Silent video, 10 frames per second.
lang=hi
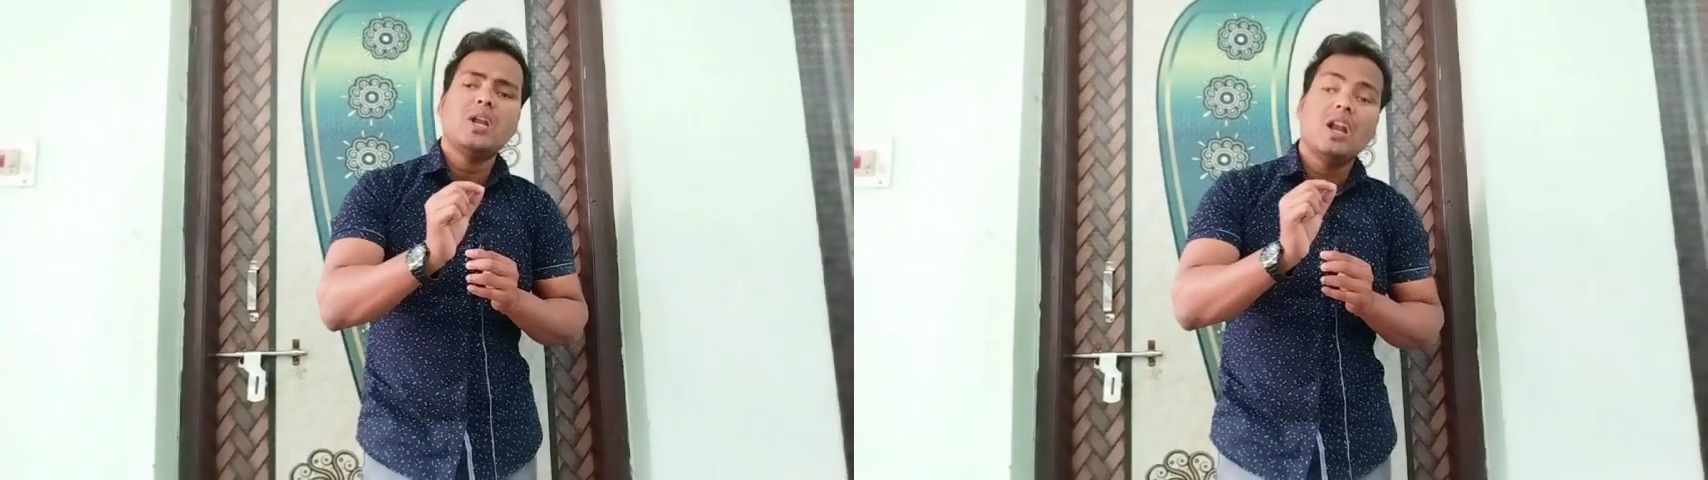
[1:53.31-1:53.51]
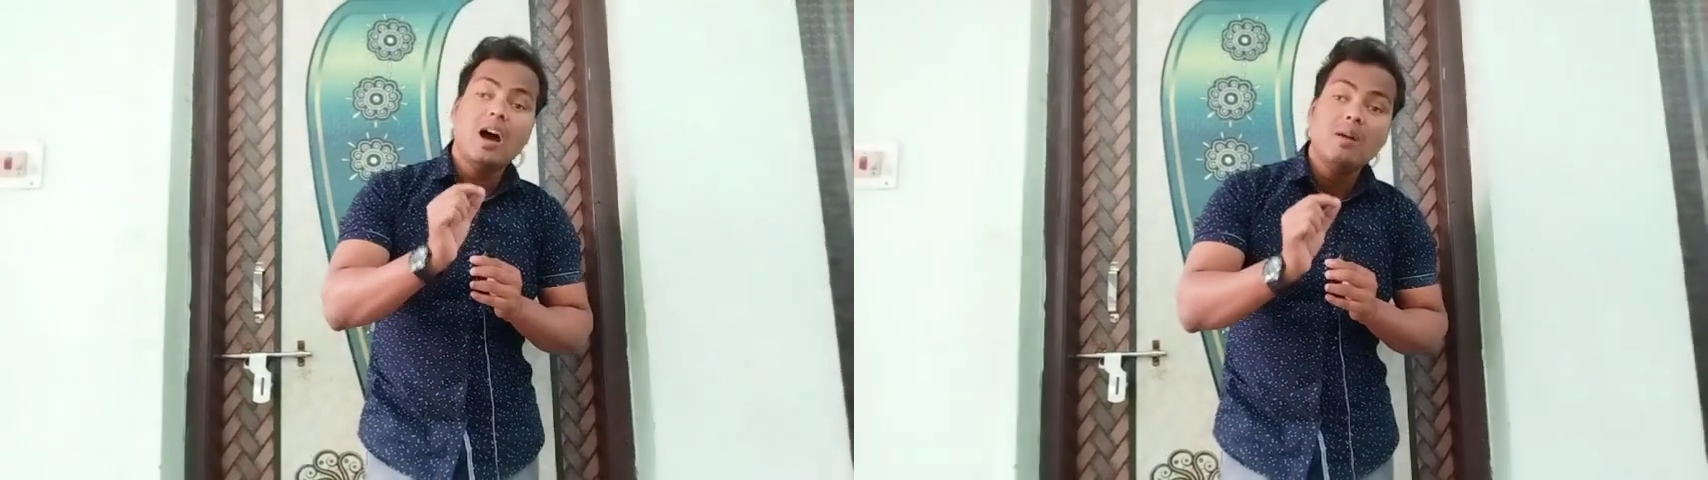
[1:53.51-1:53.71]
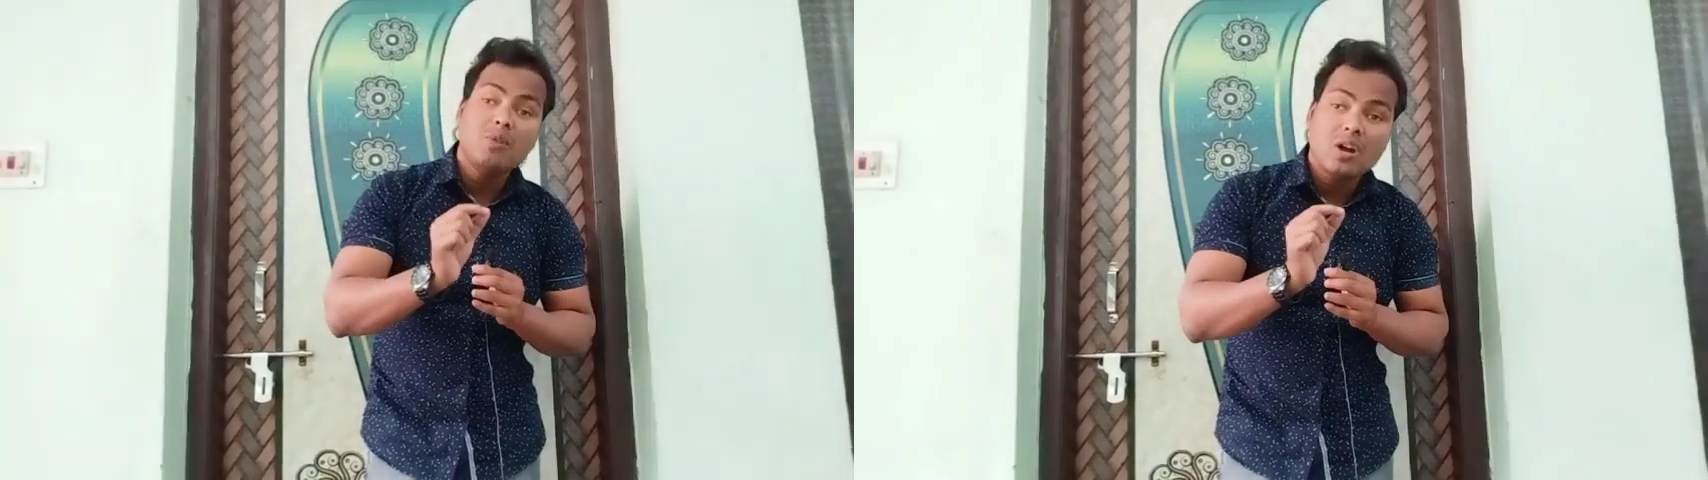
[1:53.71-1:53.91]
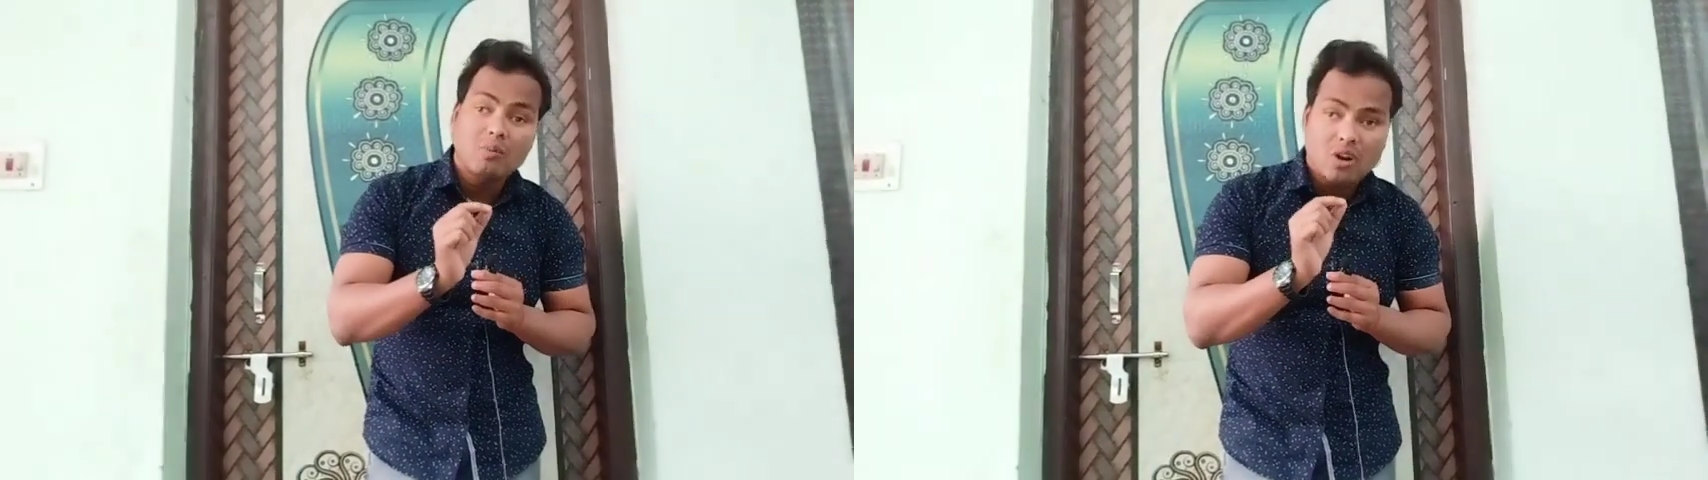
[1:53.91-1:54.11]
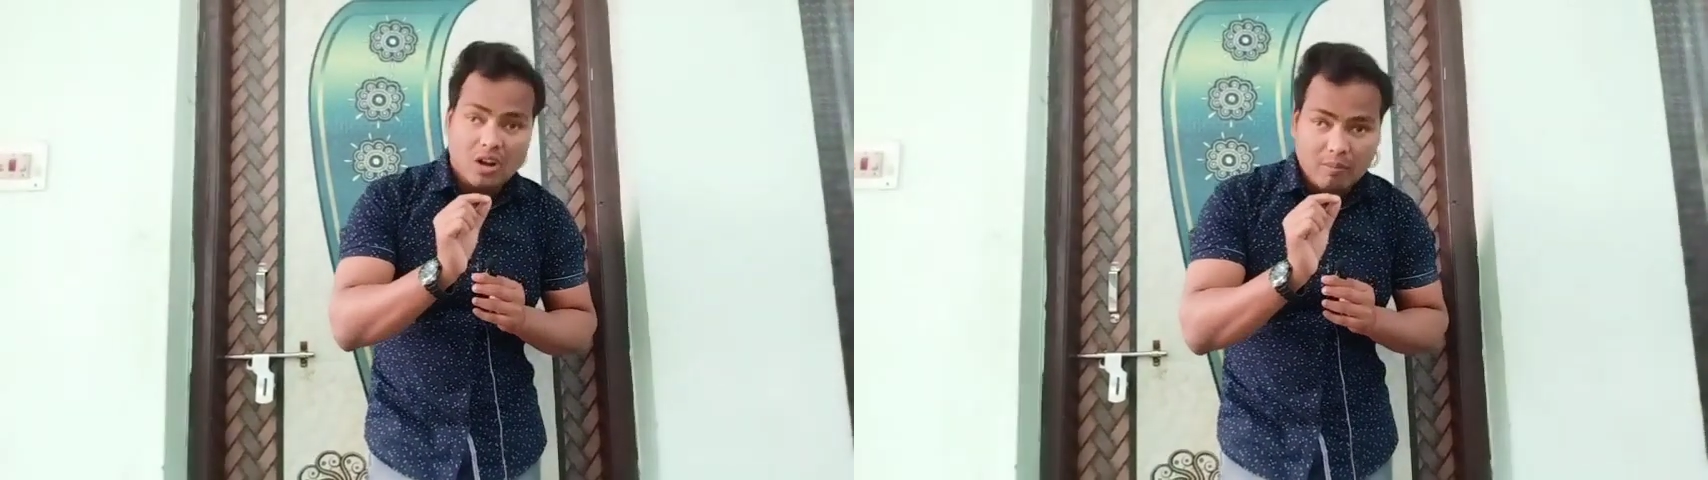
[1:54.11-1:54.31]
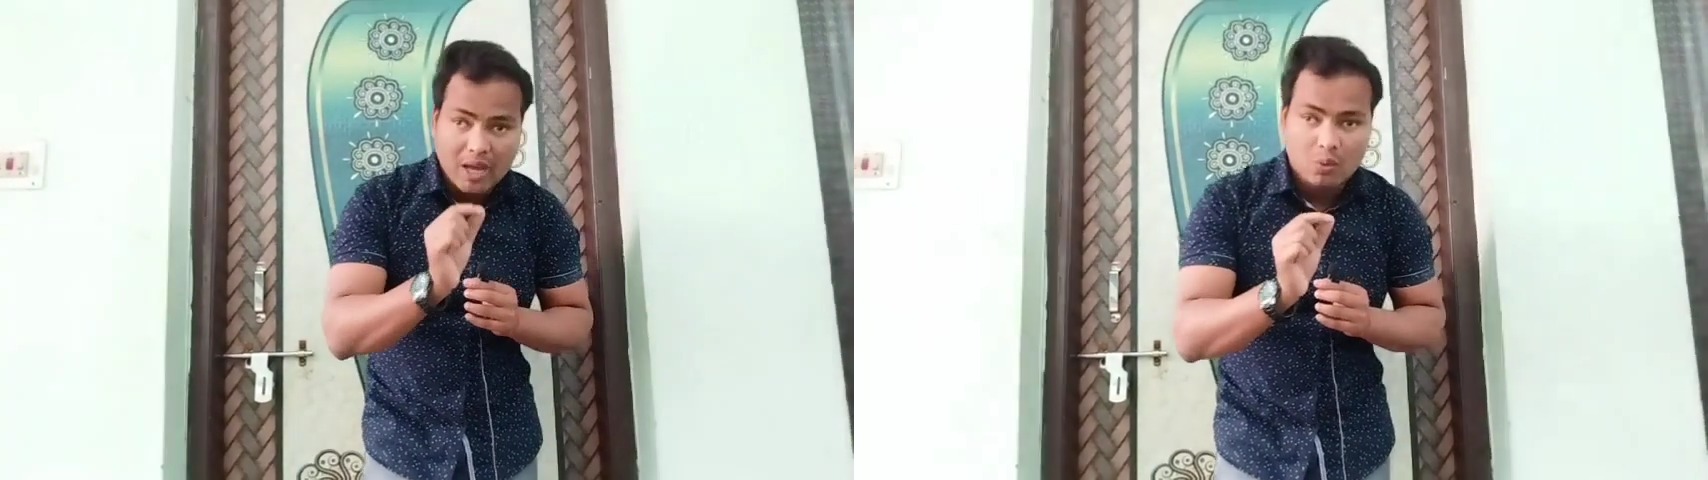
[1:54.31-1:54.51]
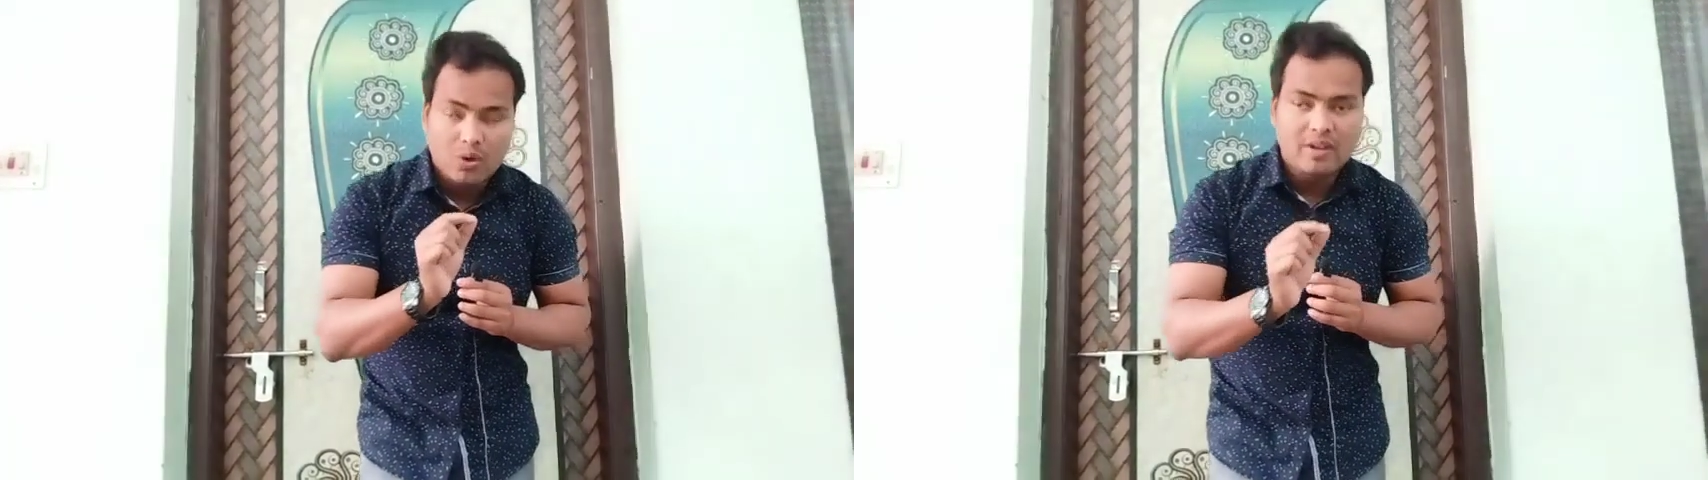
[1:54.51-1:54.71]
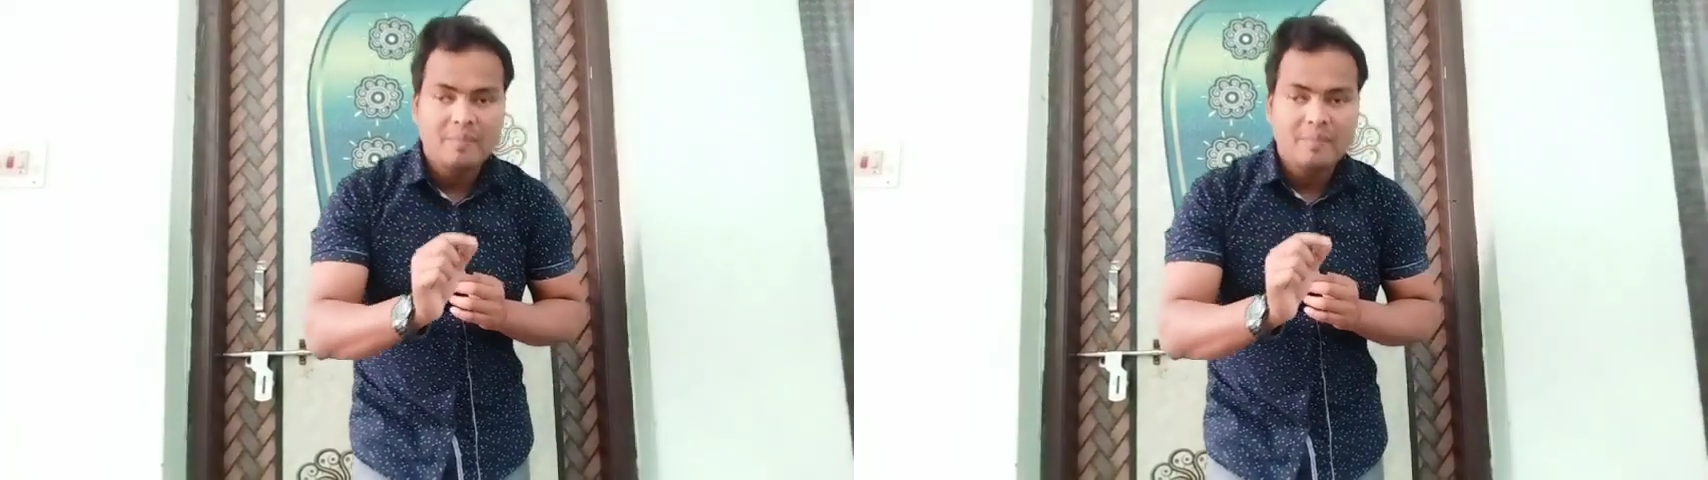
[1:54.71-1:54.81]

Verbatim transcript: ना बराबर के भैल्यू रे